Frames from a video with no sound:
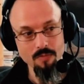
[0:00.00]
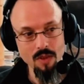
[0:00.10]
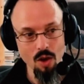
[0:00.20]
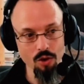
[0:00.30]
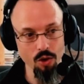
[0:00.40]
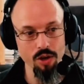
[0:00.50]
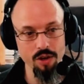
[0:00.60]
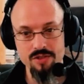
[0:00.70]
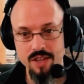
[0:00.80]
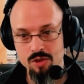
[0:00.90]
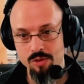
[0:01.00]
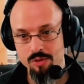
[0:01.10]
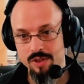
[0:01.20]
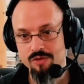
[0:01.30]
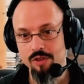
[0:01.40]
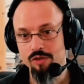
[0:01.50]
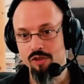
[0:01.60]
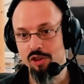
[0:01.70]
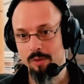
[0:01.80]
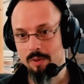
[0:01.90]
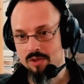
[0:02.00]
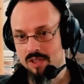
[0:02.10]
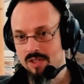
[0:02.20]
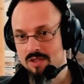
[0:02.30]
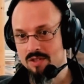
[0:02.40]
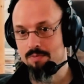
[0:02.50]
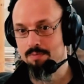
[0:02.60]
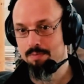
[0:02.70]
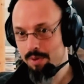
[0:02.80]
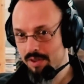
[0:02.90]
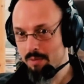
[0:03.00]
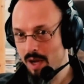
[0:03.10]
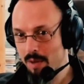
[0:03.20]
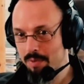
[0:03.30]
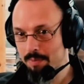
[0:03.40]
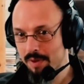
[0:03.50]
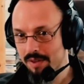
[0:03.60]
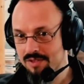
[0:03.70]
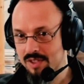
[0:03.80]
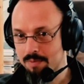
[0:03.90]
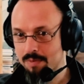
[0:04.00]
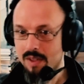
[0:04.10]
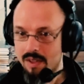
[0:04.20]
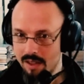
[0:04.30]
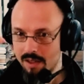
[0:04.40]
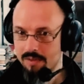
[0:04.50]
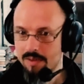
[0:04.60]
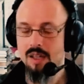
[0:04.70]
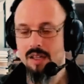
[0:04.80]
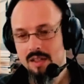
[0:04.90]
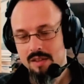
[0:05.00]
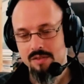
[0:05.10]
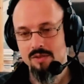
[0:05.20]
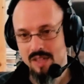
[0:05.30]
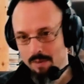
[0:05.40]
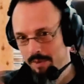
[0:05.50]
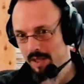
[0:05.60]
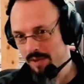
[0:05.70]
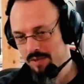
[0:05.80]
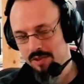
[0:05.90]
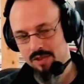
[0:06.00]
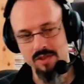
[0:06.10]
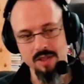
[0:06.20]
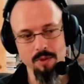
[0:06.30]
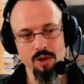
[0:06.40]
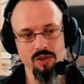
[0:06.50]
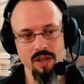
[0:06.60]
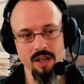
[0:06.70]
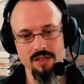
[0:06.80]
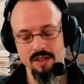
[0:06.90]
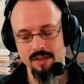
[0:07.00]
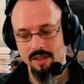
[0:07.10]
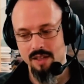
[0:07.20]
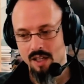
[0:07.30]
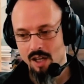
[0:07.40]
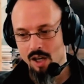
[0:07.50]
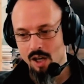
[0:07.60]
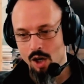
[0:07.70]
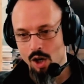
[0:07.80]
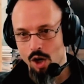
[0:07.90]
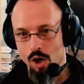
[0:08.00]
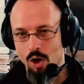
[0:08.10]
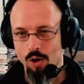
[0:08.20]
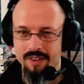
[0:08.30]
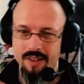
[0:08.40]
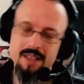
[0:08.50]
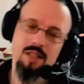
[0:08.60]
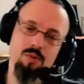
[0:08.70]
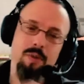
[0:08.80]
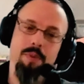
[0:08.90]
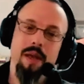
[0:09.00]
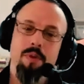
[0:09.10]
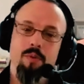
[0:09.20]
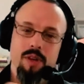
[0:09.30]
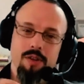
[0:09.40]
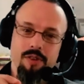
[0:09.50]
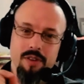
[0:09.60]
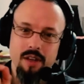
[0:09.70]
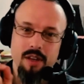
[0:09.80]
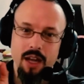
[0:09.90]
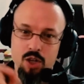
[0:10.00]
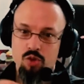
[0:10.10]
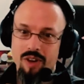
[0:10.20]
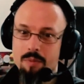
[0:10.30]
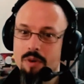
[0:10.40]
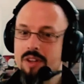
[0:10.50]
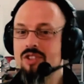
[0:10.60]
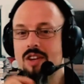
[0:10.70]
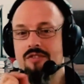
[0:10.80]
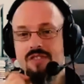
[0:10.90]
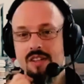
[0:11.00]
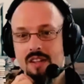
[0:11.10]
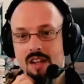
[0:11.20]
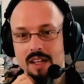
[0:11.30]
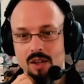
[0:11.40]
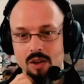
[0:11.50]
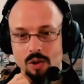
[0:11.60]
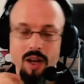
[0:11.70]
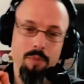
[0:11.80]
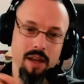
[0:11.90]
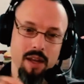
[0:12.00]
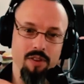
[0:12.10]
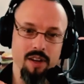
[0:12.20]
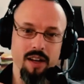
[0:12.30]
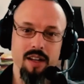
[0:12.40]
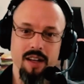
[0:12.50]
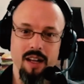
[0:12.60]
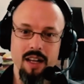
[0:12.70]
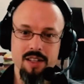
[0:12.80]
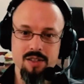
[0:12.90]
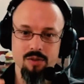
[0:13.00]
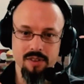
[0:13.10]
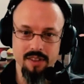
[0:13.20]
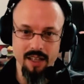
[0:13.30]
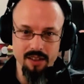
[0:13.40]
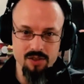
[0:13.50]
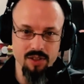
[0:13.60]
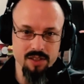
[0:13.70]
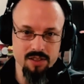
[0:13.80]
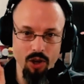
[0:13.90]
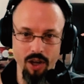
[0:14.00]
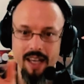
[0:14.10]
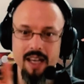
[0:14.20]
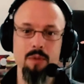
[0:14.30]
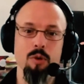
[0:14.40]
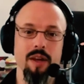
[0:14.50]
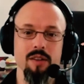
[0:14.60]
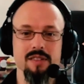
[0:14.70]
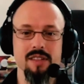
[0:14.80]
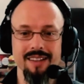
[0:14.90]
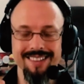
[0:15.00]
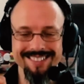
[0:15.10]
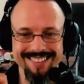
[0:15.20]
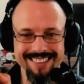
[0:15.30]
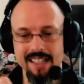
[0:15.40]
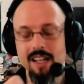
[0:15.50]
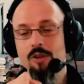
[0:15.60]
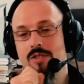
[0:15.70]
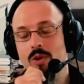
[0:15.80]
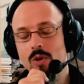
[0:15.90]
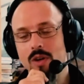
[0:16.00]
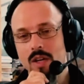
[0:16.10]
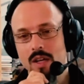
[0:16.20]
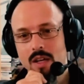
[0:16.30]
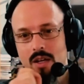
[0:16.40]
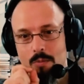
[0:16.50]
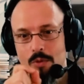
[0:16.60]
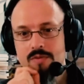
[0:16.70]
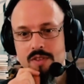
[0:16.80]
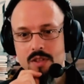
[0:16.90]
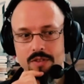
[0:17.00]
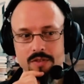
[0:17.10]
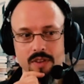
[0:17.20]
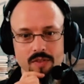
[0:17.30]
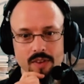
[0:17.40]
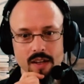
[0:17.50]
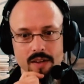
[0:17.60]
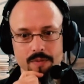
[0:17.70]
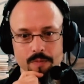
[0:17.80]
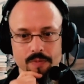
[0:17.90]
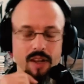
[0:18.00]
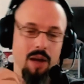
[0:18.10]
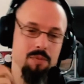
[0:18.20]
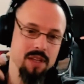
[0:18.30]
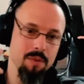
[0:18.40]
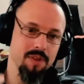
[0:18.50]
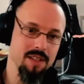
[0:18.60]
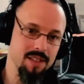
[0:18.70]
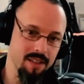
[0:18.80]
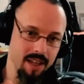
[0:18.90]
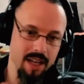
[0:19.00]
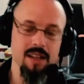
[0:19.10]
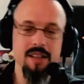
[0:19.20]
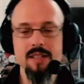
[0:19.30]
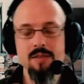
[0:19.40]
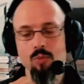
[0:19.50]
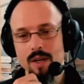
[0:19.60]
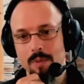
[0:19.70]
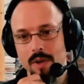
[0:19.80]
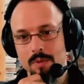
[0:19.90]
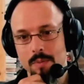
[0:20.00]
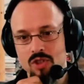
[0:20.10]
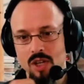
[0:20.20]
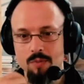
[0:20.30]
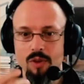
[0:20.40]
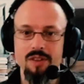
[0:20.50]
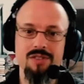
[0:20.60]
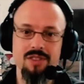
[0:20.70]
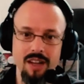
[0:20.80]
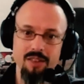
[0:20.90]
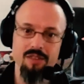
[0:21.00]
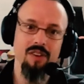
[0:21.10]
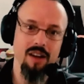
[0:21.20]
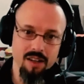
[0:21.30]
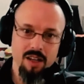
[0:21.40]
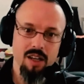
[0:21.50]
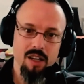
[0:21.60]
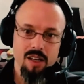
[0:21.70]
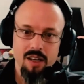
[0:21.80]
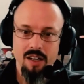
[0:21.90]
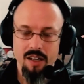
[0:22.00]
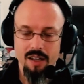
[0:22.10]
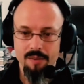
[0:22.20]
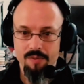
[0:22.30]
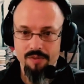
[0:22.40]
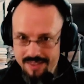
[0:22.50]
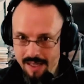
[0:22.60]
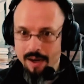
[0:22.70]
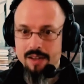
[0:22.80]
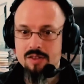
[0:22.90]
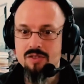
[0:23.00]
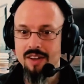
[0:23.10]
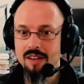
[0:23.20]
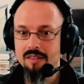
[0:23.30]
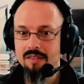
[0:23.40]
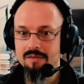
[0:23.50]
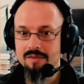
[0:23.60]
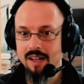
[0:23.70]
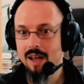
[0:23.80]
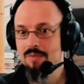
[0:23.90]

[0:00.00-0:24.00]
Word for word: und Organizational Transfer of Learning, mehr so also dieses Bottom-up-Prinzip, äh, zusammen mit dem, was wir sonst eben auch schon alles hatten. Und dieses White Paper wurde von Ken Schwaber und Jeff Sutherland unabhängig voneinander gelesen und die hatten so diesen Heureka-Moment und sagen, genau so müssen wir Software entwickeln. Und dann haben sie eben diese Ideen, die in diesem White Paper beschrieben worden sind, angefangen äh, selber anzuwenden. Dann haben sie